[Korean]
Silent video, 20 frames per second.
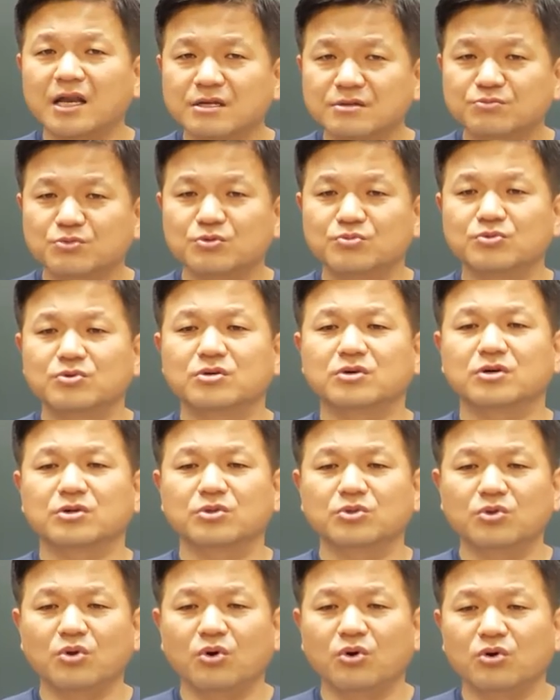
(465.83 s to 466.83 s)
하는 부분
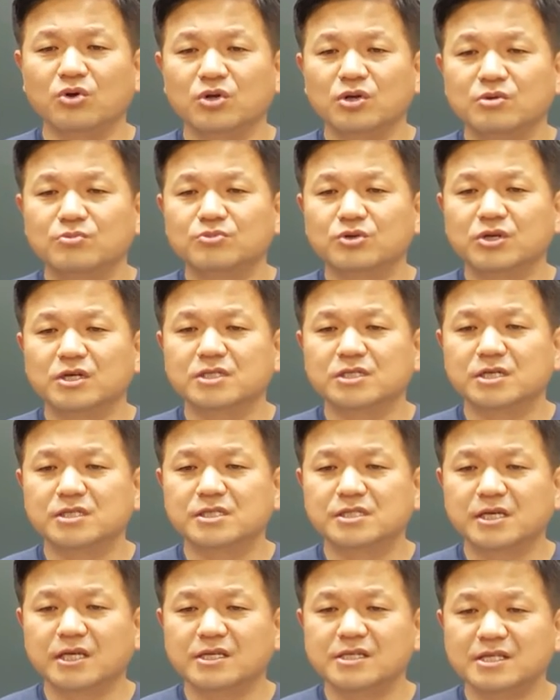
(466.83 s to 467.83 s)
것도 무려
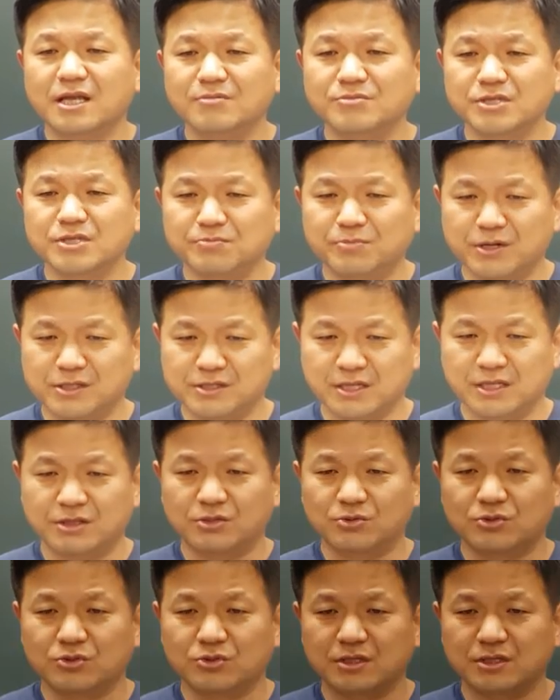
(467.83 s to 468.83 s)
전체의
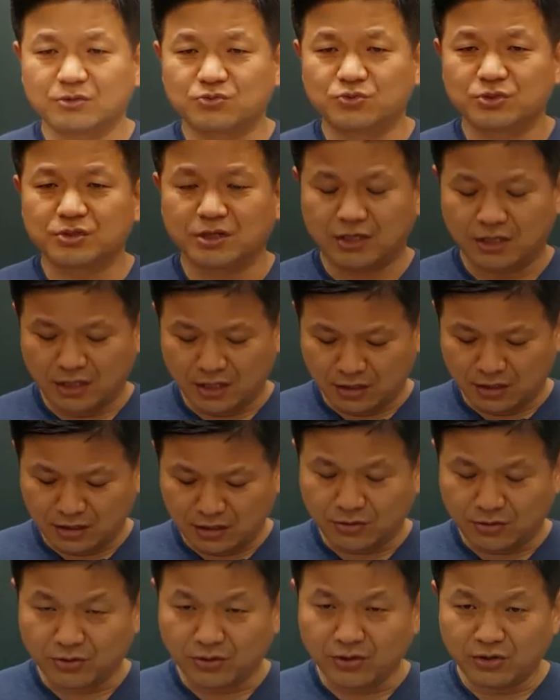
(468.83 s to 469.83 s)
30%로 이제 구성이 되어
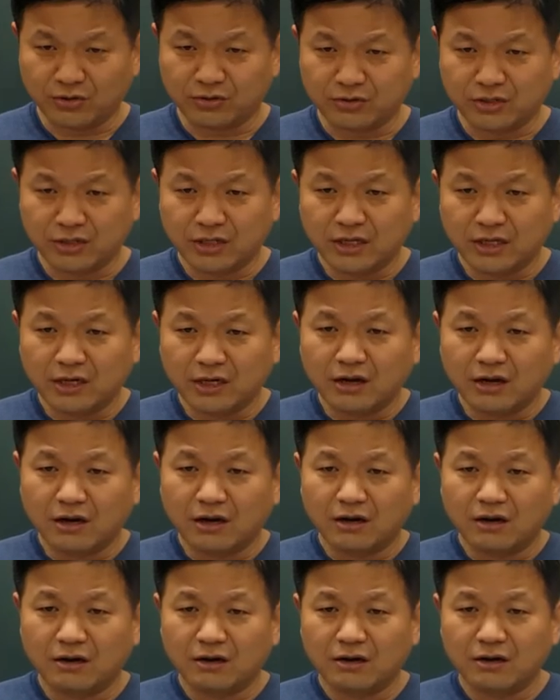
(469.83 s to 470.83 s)
있고요.
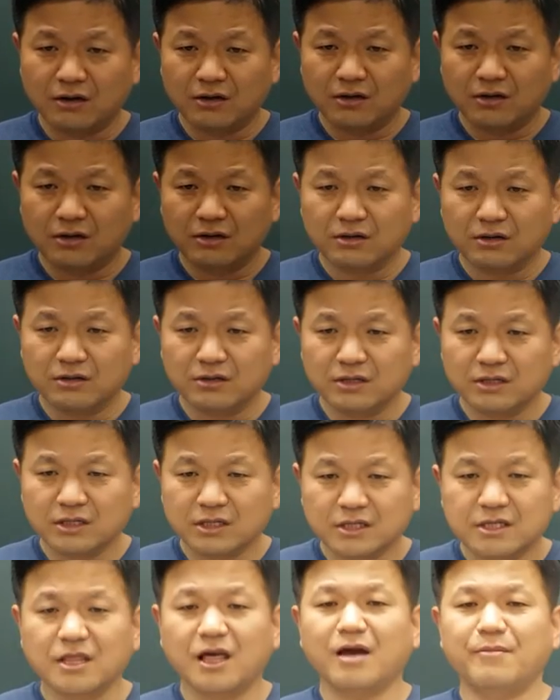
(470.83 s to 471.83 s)
어,
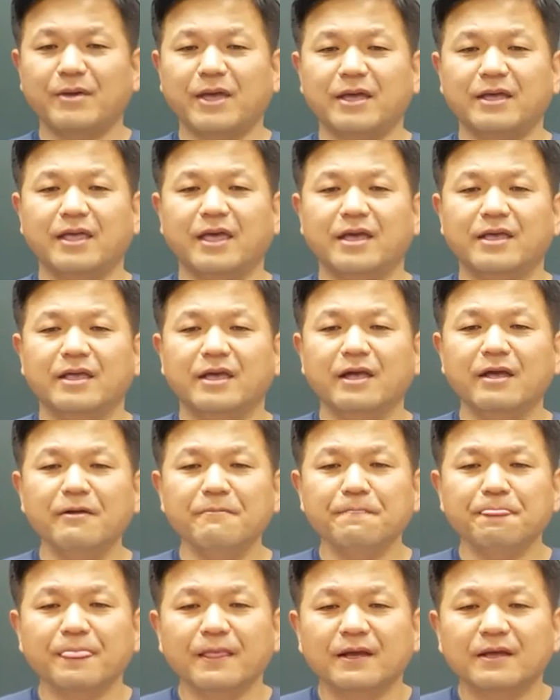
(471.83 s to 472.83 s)
그 다음에 예,
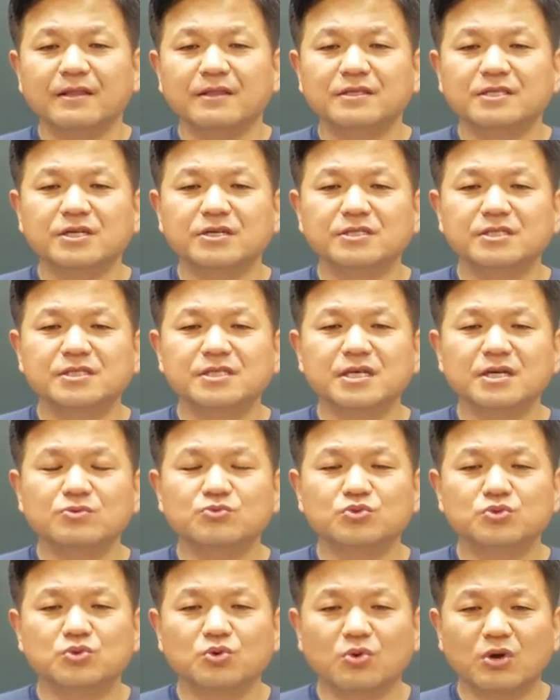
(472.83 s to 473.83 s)
예. 전체
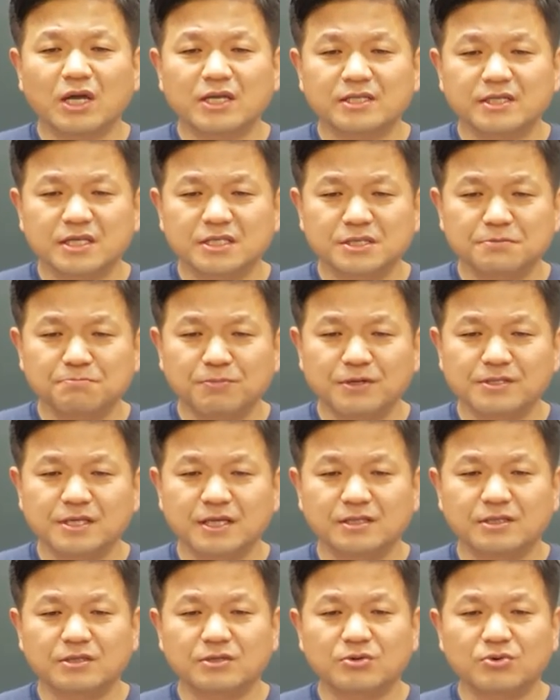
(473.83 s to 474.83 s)
구조가 이제
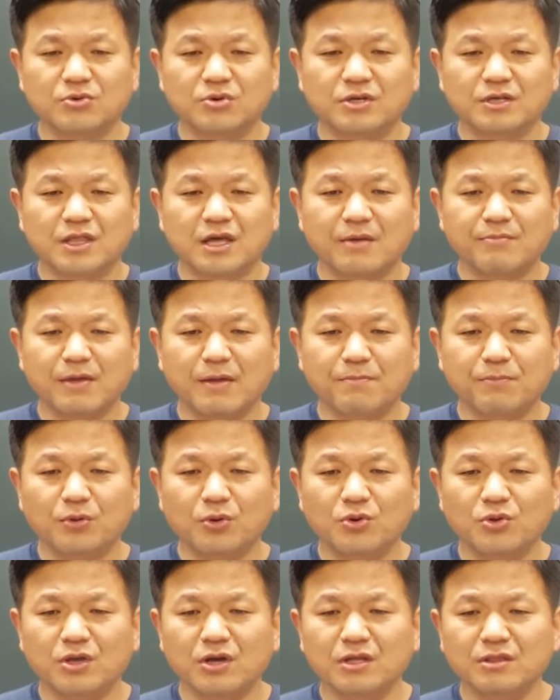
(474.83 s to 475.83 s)
10%고 그 다음에
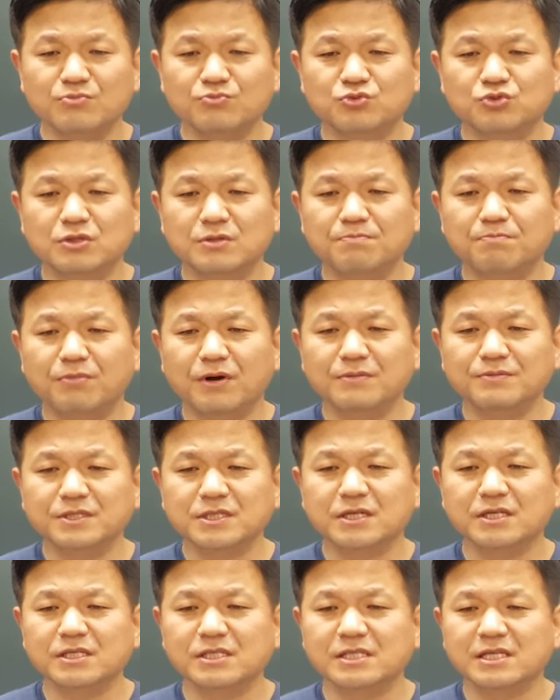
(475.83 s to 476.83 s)
표현, 문법,
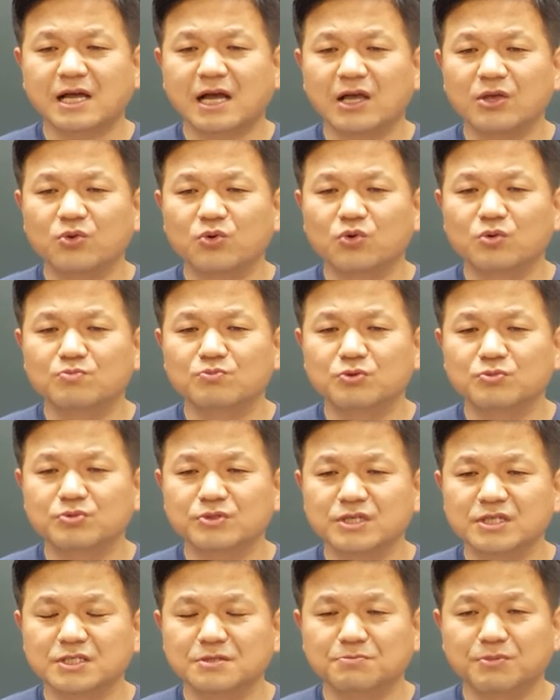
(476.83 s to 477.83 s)
철자 이런
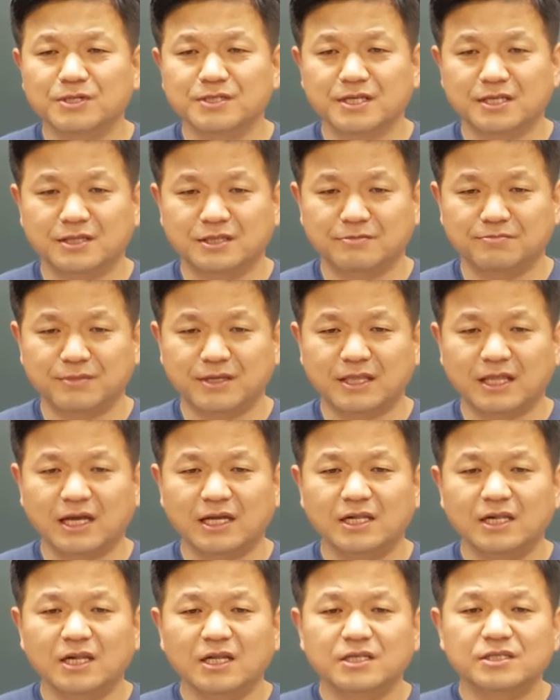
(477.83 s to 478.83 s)
부분이 10%입니다.
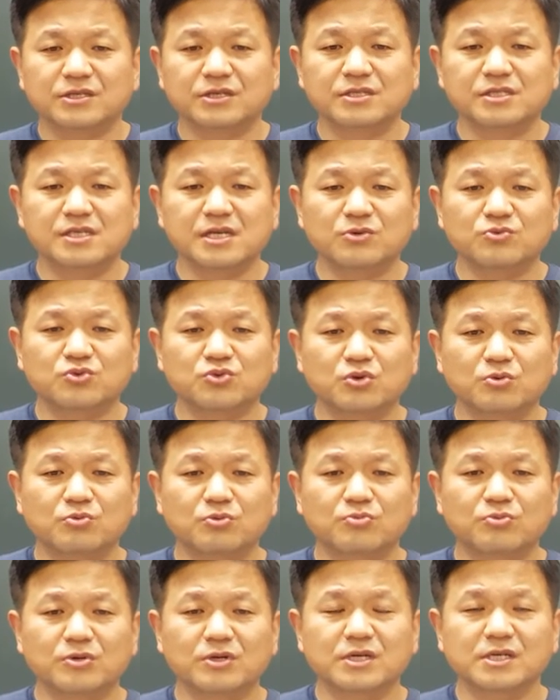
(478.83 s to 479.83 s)
전체 구조
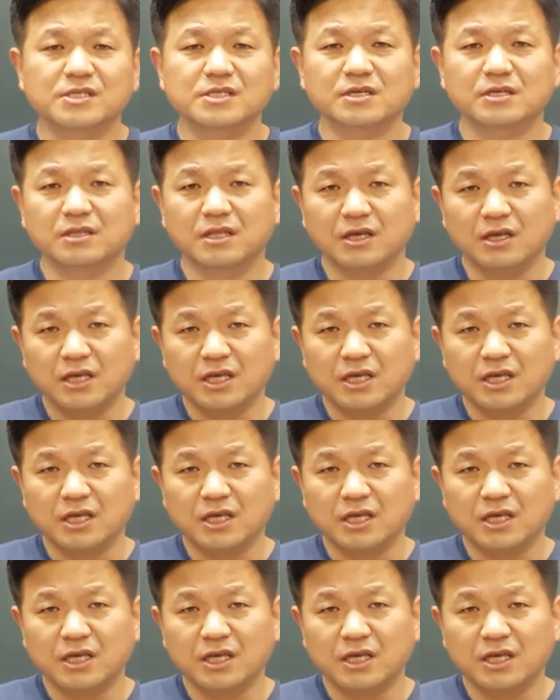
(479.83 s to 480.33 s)
부분 것은